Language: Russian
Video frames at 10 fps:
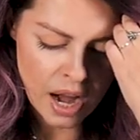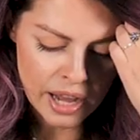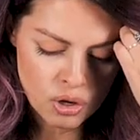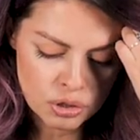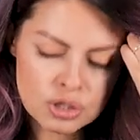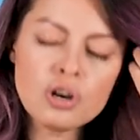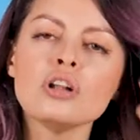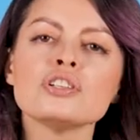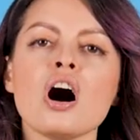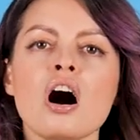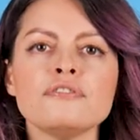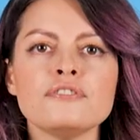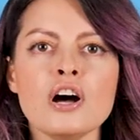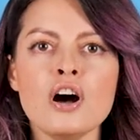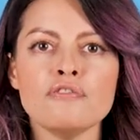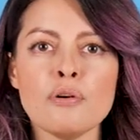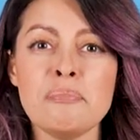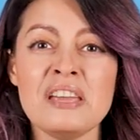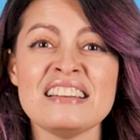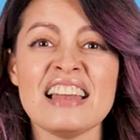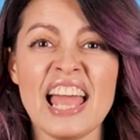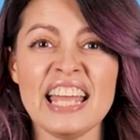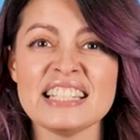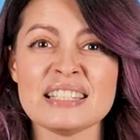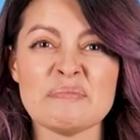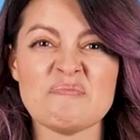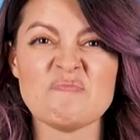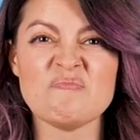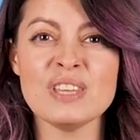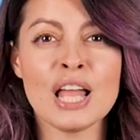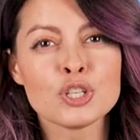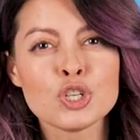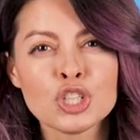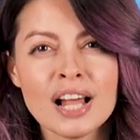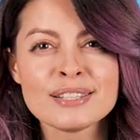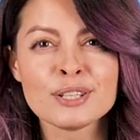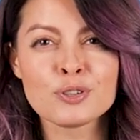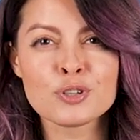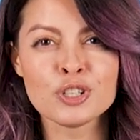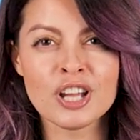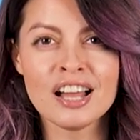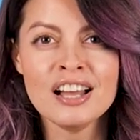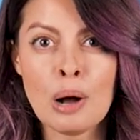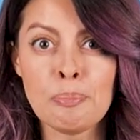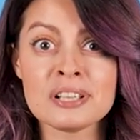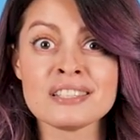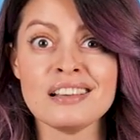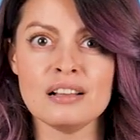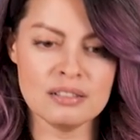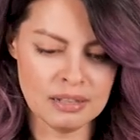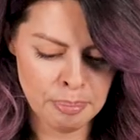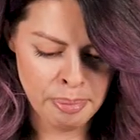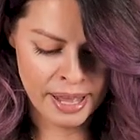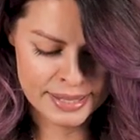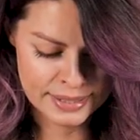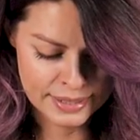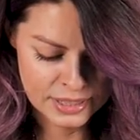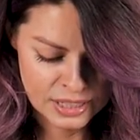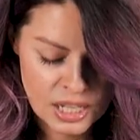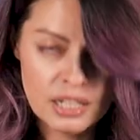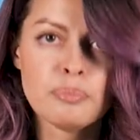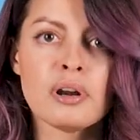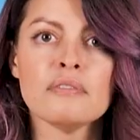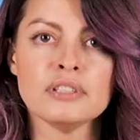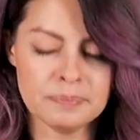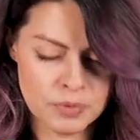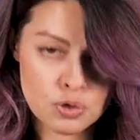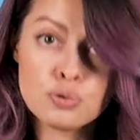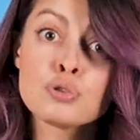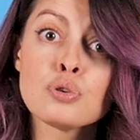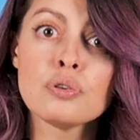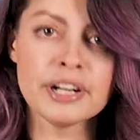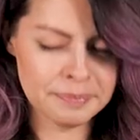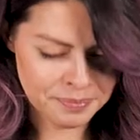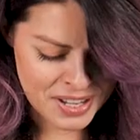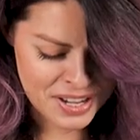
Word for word: I got told off for being late. Меня отчитали за то, что я опоздал. Опять. Правда. True story.